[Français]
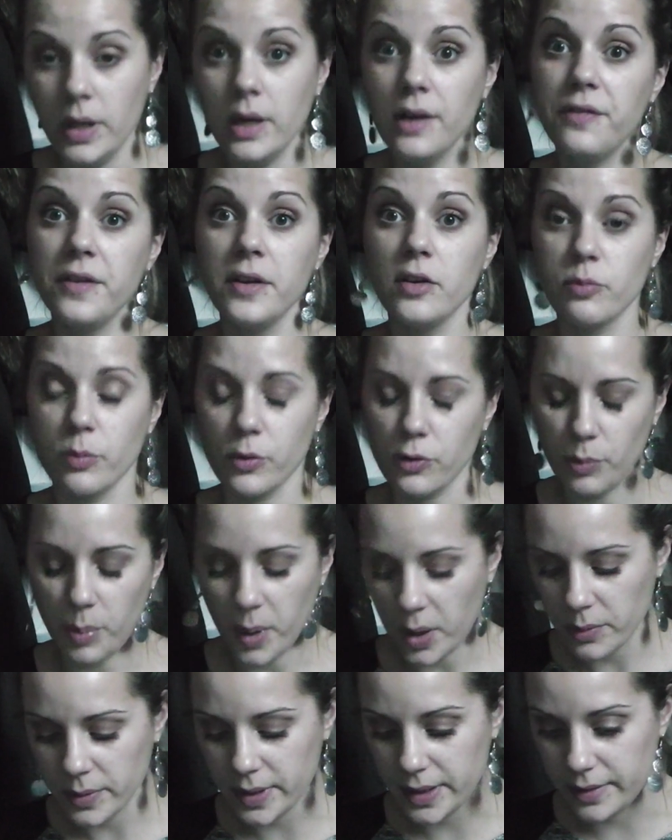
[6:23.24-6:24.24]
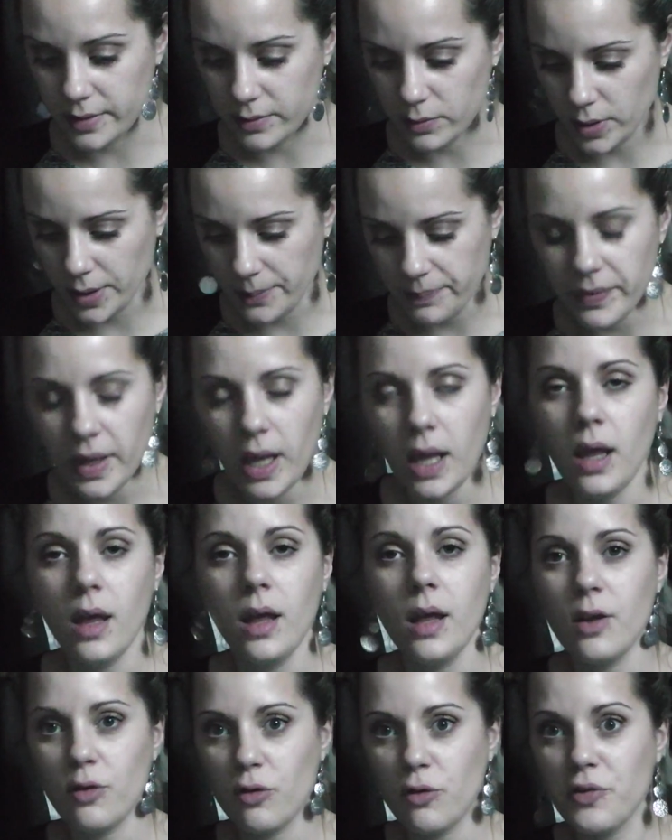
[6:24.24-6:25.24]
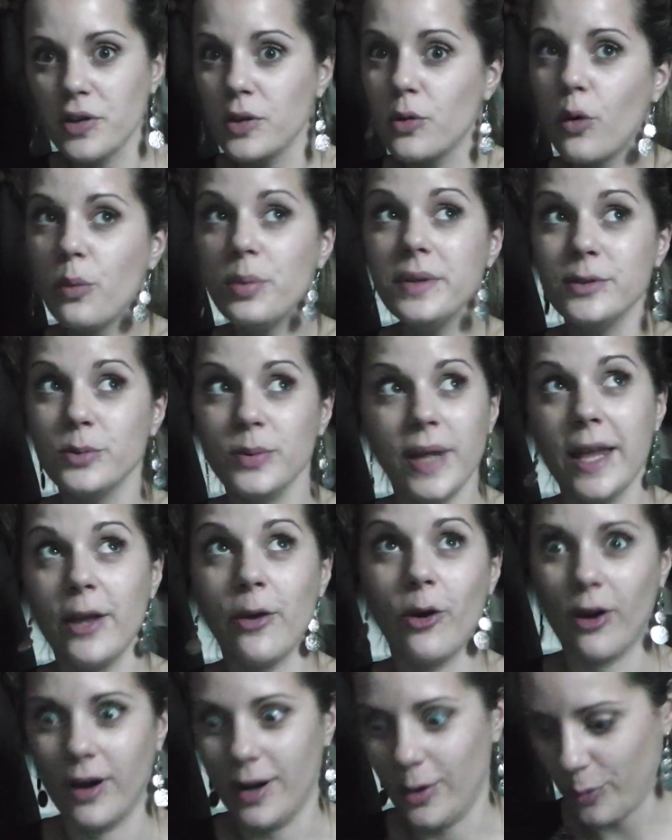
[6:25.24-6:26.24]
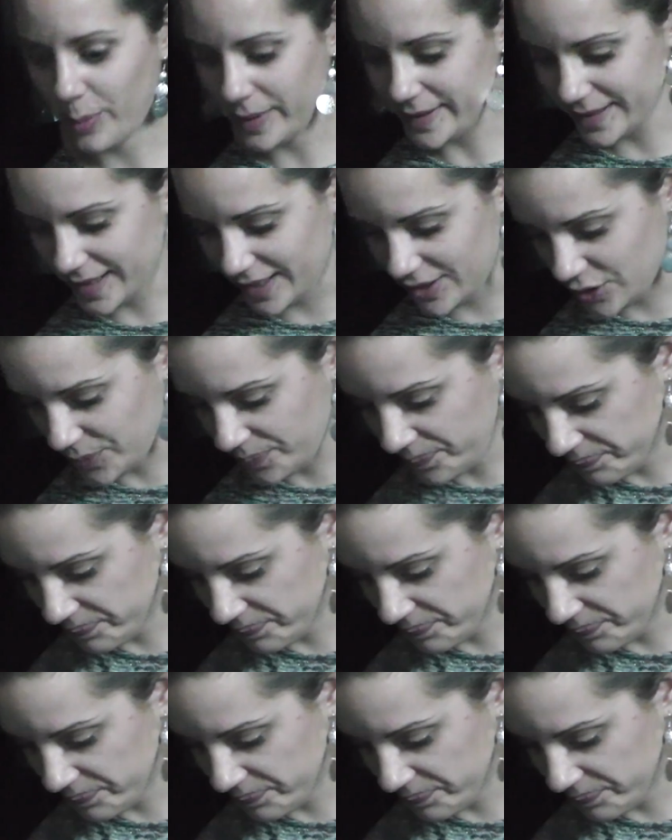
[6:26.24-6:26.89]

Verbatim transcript: oui les filles, je me suis pas ruinée, désolée. Je vous fais de gros bisous d'ailleurs, hein, au passage.